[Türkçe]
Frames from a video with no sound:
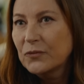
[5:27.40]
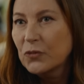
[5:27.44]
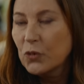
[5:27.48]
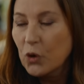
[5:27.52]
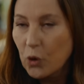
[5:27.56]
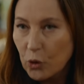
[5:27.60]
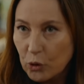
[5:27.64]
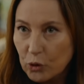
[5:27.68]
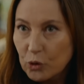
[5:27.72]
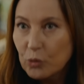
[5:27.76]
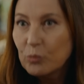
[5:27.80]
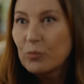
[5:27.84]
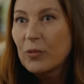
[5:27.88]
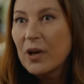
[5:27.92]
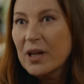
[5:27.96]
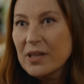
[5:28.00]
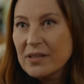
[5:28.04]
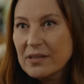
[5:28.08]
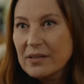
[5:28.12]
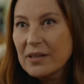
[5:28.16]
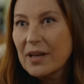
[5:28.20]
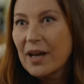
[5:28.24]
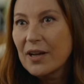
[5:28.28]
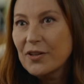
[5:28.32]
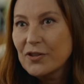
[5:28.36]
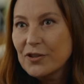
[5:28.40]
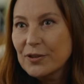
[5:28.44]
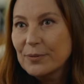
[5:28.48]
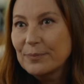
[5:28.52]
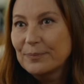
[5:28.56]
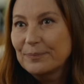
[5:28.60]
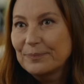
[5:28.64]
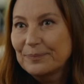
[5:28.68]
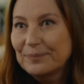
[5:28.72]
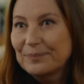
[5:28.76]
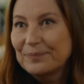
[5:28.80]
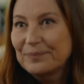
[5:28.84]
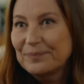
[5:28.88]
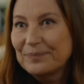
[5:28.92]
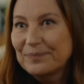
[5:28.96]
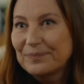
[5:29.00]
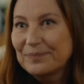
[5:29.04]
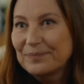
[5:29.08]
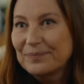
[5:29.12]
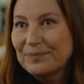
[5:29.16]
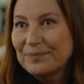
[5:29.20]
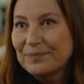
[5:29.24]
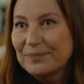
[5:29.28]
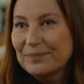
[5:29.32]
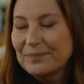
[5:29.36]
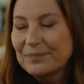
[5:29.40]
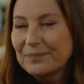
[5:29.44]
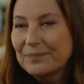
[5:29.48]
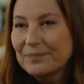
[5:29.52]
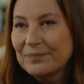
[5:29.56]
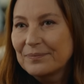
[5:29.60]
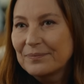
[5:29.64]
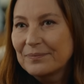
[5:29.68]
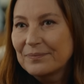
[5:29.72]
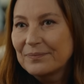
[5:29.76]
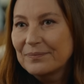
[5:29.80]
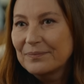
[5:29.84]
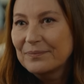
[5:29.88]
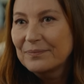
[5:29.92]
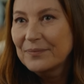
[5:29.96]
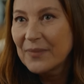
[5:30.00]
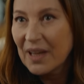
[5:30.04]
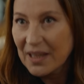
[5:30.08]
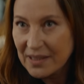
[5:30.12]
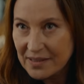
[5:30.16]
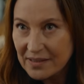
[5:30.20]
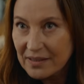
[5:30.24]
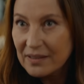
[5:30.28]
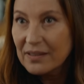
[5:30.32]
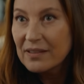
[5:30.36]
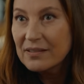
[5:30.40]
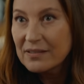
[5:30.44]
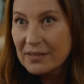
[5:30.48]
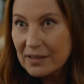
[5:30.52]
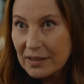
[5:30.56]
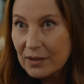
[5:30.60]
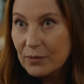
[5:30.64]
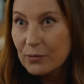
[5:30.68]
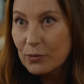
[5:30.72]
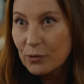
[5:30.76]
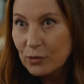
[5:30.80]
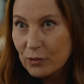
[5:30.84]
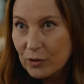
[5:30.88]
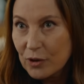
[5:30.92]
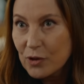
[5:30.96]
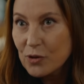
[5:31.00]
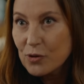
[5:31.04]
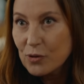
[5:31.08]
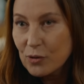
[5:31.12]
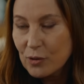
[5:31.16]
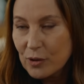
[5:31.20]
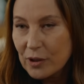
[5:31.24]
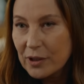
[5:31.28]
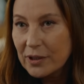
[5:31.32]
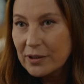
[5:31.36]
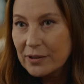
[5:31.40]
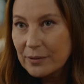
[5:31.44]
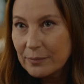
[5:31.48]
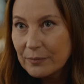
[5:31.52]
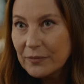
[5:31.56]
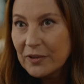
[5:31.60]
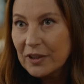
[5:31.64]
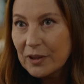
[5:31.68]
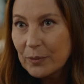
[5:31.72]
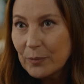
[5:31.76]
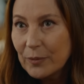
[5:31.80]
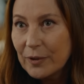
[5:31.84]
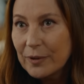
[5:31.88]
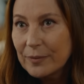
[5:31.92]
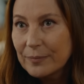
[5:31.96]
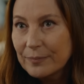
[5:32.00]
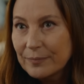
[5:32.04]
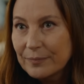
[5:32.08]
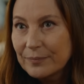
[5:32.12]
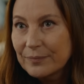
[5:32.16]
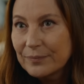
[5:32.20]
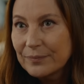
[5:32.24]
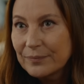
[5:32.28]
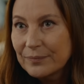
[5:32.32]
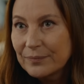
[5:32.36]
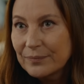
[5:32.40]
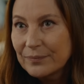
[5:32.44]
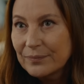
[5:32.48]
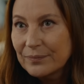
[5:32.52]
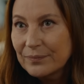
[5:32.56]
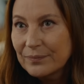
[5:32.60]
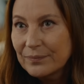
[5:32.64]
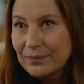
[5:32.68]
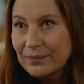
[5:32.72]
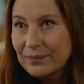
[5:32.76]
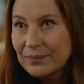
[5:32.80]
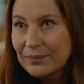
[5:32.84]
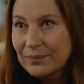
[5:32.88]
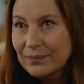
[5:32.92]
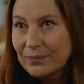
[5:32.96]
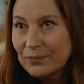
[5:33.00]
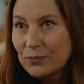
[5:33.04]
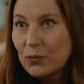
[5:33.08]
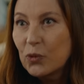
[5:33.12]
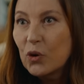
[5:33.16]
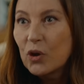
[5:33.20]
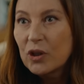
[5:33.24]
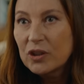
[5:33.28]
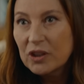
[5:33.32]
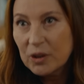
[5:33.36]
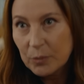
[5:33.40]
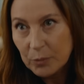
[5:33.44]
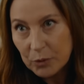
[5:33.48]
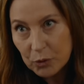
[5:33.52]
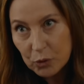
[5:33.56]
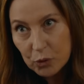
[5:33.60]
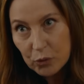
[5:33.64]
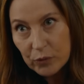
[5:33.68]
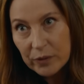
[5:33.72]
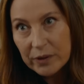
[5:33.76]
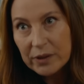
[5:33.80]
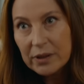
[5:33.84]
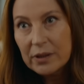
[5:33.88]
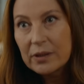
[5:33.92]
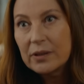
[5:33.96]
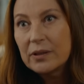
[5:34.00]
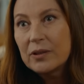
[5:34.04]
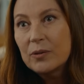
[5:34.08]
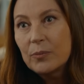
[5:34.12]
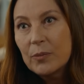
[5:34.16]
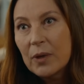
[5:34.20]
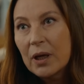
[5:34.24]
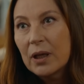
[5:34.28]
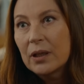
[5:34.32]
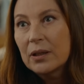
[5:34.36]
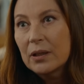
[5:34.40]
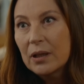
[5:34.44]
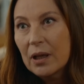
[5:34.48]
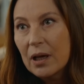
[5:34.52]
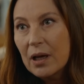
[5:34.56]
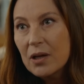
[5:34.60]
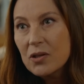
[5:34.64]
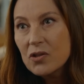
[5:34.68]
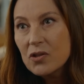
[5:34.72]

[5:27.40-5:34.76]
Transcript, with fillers: Gördün mü Azra'cığım? Ben sana telefonda söyledim değil mi? Bu adama güvenilir mi Allah